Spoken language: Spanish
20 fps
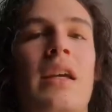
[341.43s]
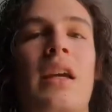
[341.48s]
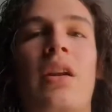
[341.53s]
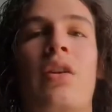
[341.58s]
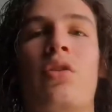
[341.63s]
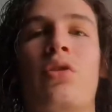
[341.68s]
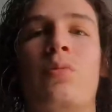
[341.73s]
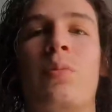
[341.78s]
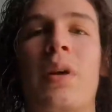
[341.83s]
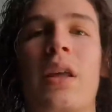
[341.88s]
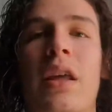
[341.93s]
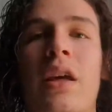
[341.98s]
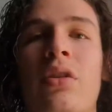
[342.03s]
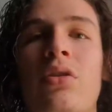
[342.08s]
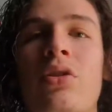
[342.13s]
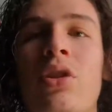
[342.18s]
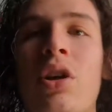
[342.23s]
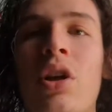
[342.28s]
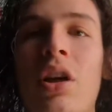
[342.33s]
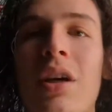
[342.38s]
que los
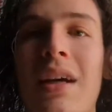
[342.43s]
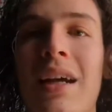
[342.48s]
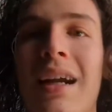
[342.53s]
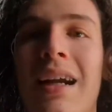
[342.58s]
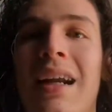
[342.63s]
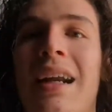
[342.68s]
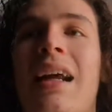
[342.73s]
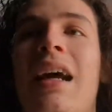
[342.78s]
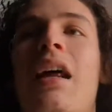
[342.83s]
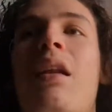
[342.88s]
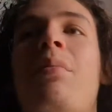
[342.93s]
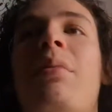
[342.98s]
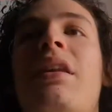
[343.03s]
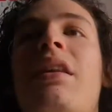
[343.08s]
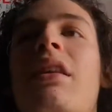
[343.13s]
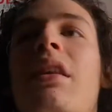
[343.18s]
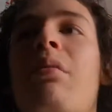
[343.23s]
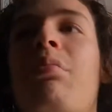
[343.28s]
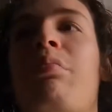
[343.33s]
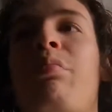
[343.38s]
videos
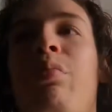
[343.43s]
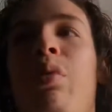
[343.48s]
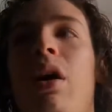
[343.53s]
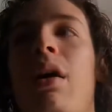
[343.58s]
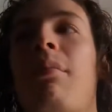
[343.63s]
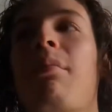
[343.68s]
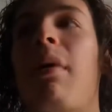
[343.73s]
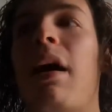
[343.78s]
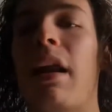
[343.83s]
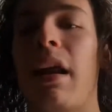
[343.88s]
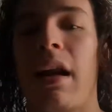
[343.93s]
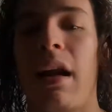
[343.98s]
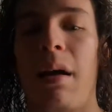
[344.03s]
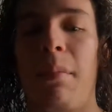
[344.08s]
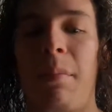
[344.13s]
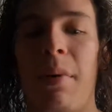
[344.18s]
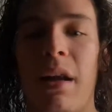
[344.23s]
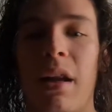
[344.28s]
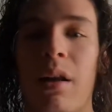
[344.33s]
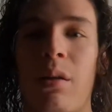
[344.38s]
realmente pueden valer
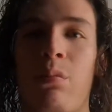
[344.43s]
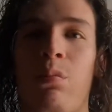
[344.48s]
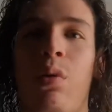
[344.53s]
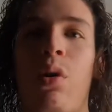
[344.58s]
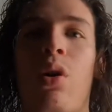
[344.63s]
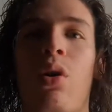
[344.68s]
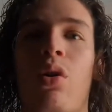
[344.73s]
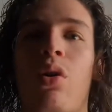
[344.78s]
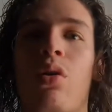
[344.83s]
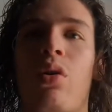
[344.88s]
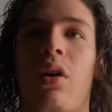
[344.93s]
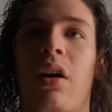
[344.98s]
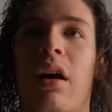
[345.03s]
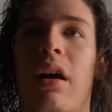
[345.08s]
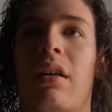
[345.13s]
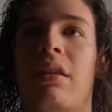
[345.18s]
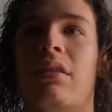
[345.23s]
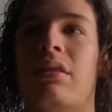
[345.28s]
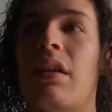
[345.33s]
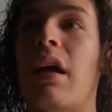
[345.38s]
la pena y puedo
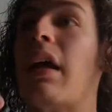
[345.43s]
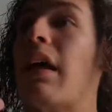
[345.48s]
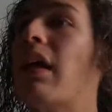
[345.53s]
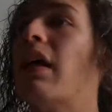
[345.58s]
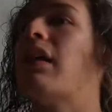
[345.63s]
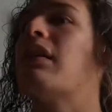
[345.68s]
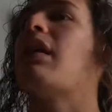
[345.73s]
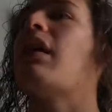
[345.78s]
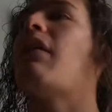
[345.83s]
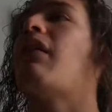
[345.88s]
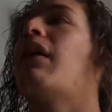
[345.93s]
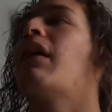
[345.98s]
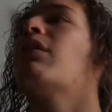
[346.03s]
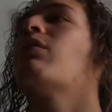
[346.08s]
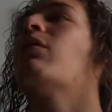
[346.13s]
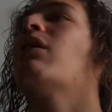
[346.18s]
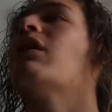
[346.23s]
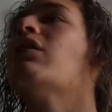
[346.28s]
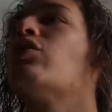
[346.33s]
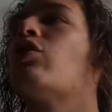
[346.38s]
seguir
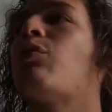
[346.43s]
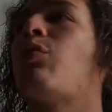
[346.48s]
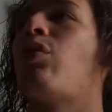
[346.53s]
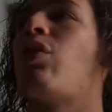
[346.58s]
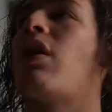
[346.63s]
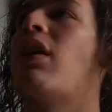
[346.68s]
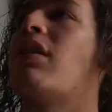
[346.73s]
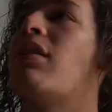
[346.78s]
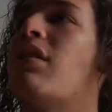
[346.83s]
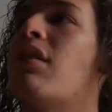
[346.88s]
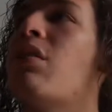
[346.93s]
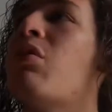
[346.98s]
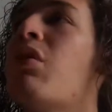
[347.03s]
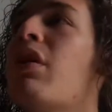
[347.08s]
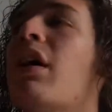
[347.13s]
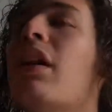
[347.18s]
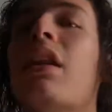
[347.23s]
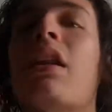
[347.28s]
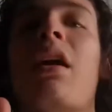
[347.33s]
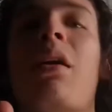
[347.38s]
trabajando en esto porque si tengo
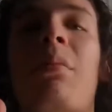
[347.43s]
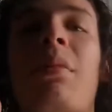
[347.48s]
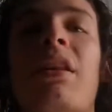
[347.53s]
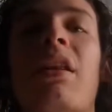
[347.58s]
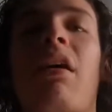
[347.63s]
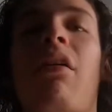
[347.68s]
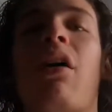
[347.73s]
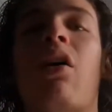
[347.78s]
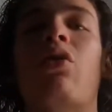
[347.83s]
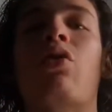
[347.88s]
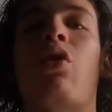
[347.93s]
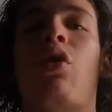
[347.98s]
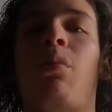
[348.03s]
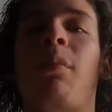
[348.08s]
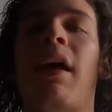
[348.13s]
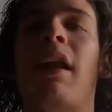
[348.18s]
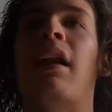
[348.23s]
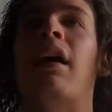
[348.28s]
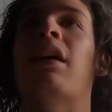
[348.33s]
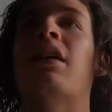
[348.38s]
que tener mi trabajo
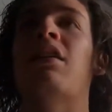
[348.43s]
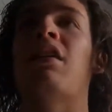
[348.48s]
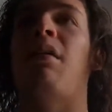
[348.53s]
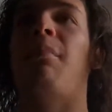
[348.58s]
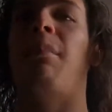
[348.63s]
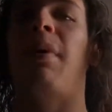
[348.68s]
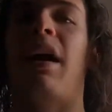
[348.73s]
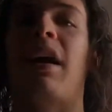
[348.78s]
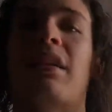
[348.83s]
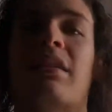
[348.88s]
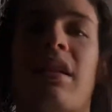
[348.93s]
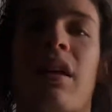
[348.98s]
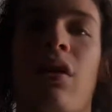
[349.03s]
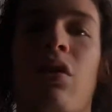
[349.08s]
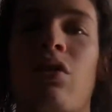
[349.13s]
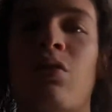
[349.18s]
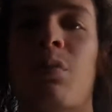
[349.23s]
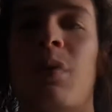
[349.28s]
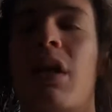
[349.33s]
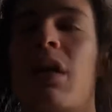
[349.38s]
normal para hacer
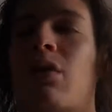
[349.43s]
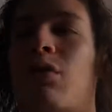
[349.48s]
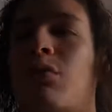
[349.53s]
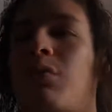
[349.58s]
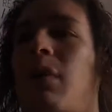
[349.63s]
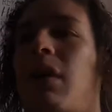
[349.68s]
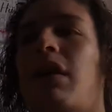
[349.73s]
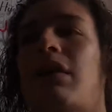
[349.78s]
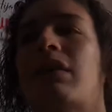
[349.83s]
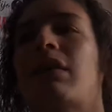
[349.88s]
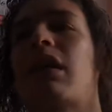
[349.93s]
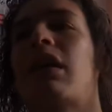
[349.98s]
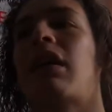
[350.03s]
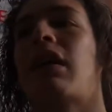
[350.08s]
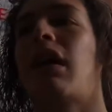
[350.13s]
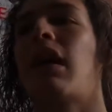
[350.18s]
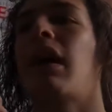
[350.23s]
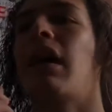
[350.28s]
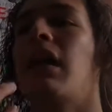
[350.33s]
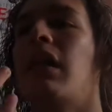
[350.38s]
los videos, para
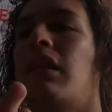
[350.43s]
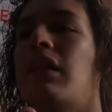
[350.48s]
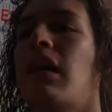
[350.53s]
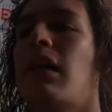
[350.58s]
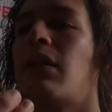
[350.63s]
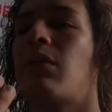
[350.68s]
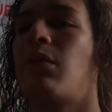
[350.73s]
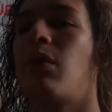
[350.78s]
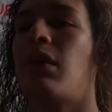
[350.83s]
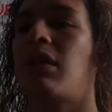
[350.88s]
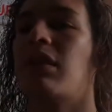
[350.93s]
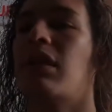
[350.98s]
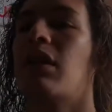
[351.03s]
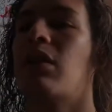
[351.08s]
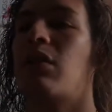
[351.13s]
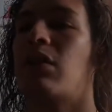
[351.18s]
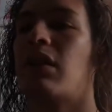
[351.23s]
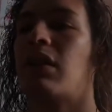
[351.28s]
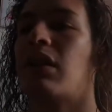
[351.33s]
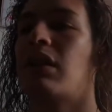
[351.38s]
estar editando,
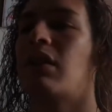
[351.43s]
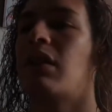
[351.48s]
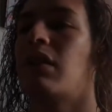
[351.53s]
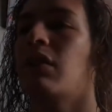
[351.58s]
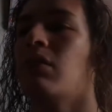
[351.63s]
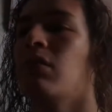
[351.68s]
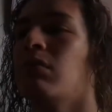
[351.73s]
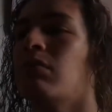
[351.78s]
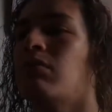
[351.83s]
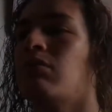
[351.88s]
haciendo y deshaciendo,